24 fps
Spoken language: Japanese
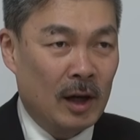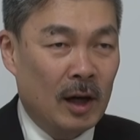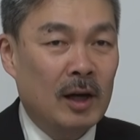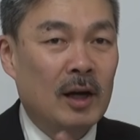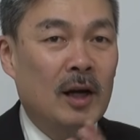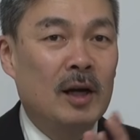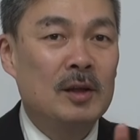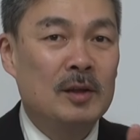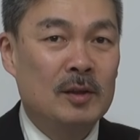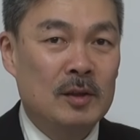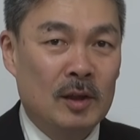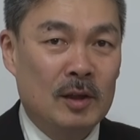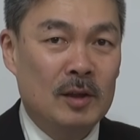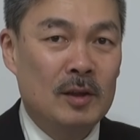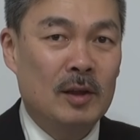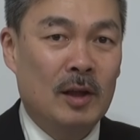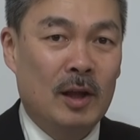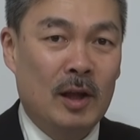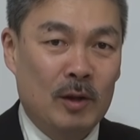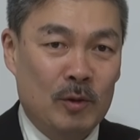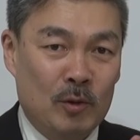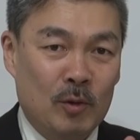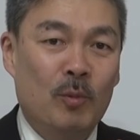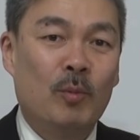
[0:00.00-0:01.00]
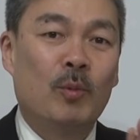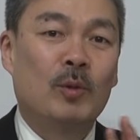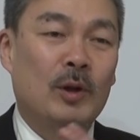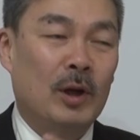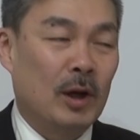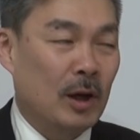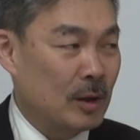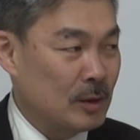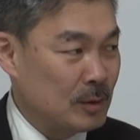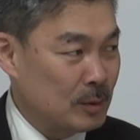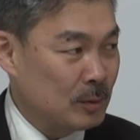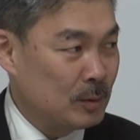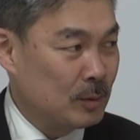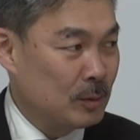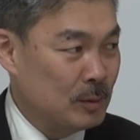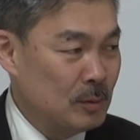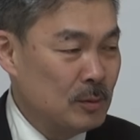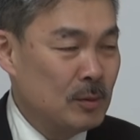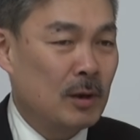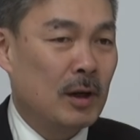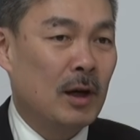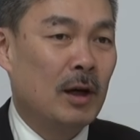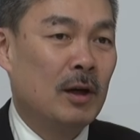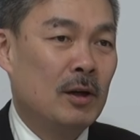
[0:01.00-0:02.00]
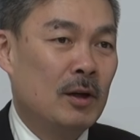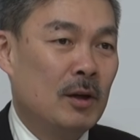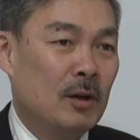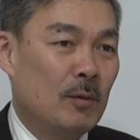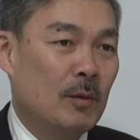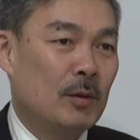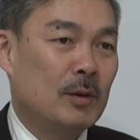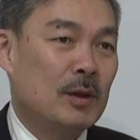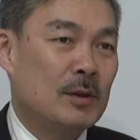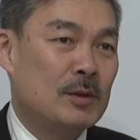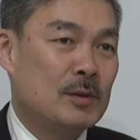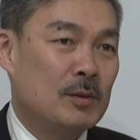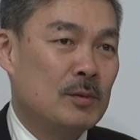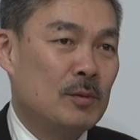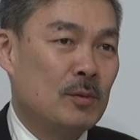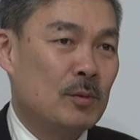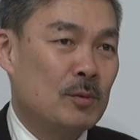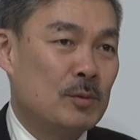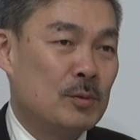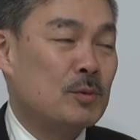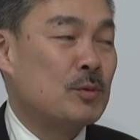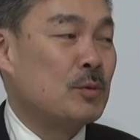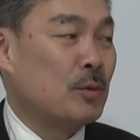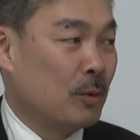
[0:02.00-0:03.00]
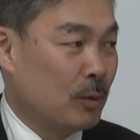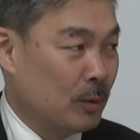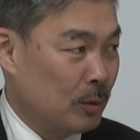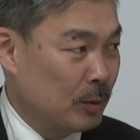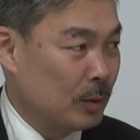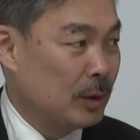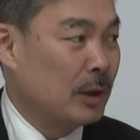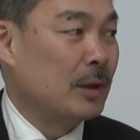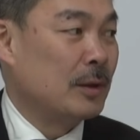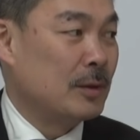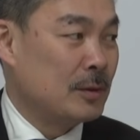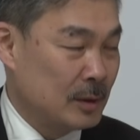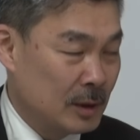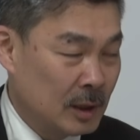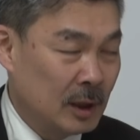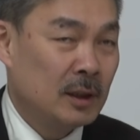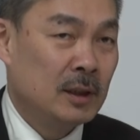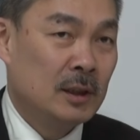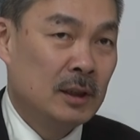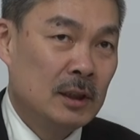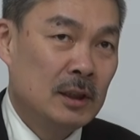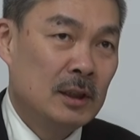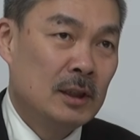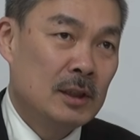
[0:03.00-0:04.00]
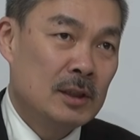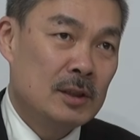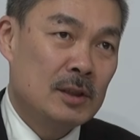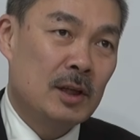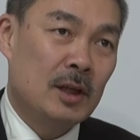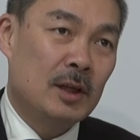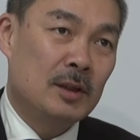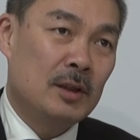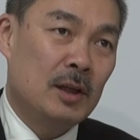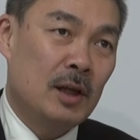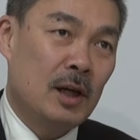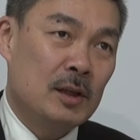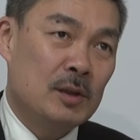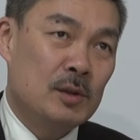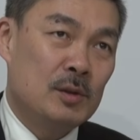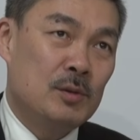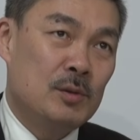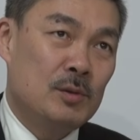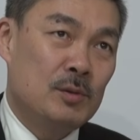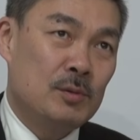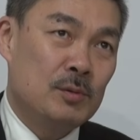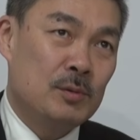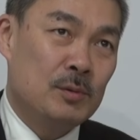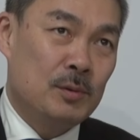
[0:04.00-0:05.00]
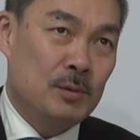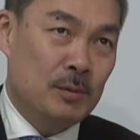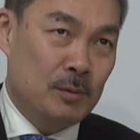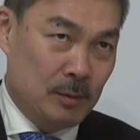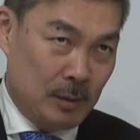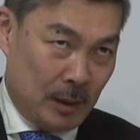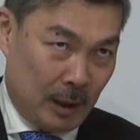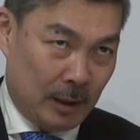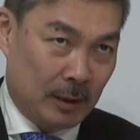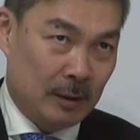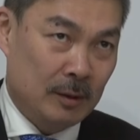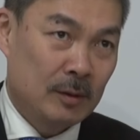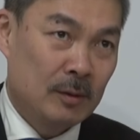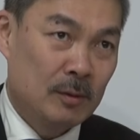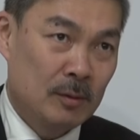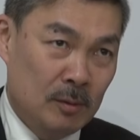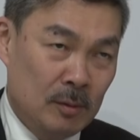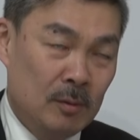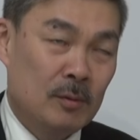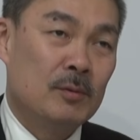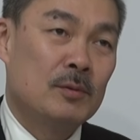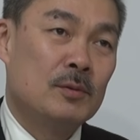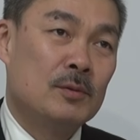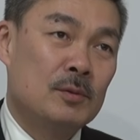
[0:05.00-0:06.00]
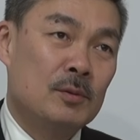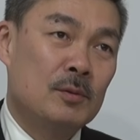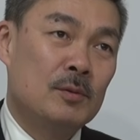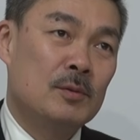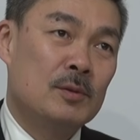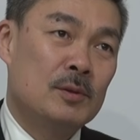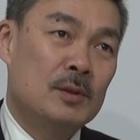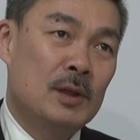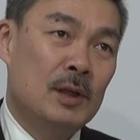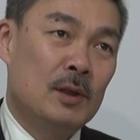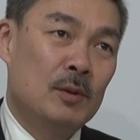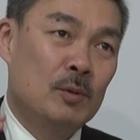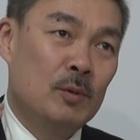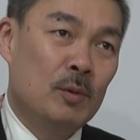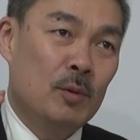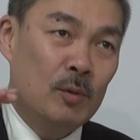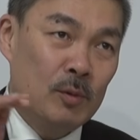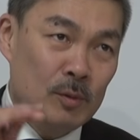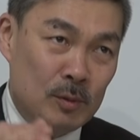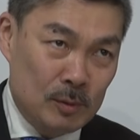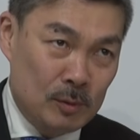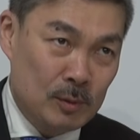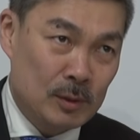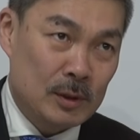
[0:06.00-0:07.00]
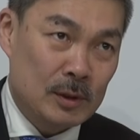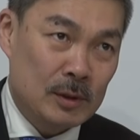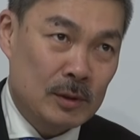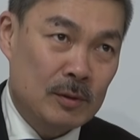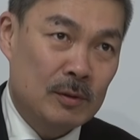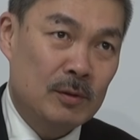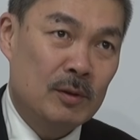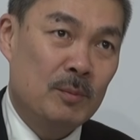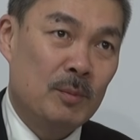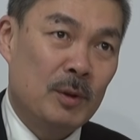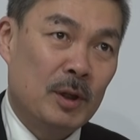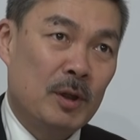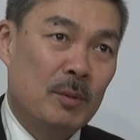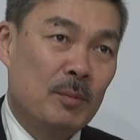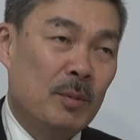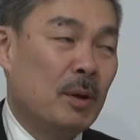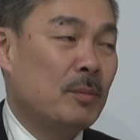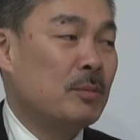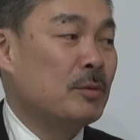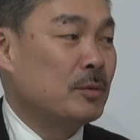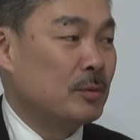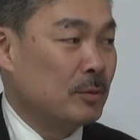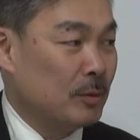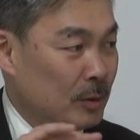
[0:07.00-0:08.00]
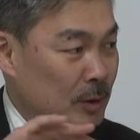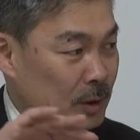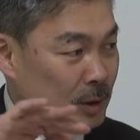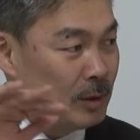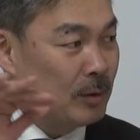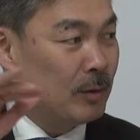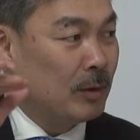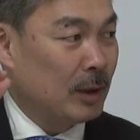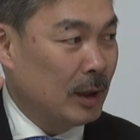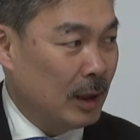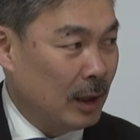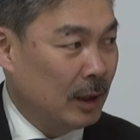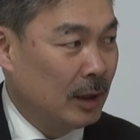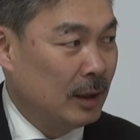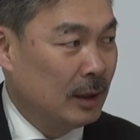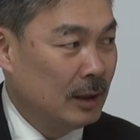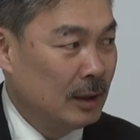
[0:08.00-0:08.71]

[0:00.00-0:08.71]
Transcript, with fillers: 破壊的な影響をもたらすというのが私の主張なんですね。したがって89年の増税導入時っていうのはまだバブルの勢いが